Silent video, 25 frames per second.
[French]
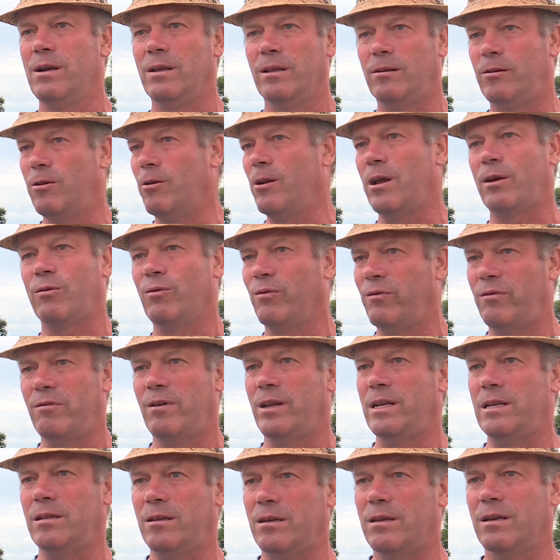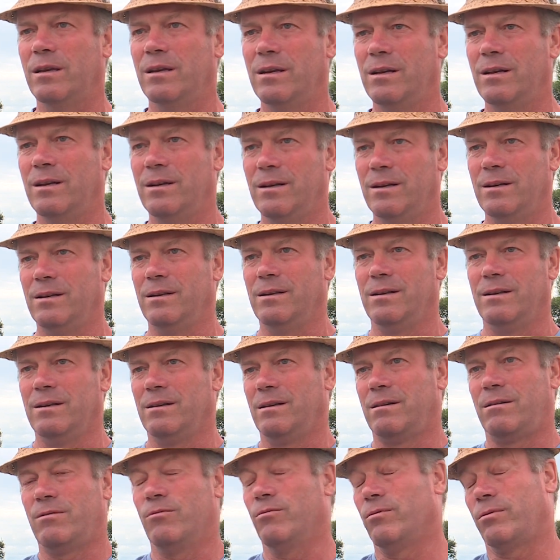de la convivialité
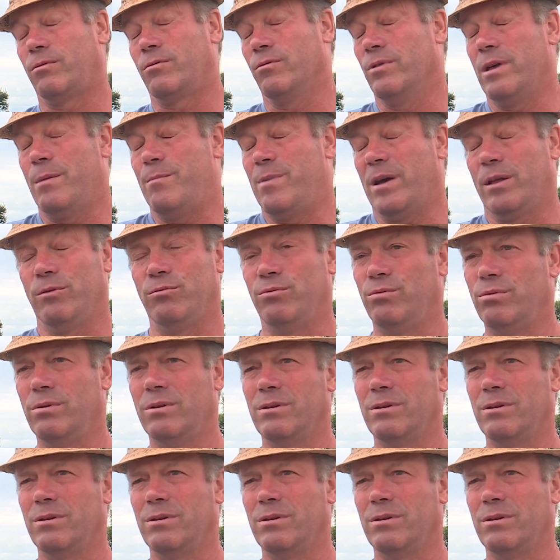qu'on a perdue.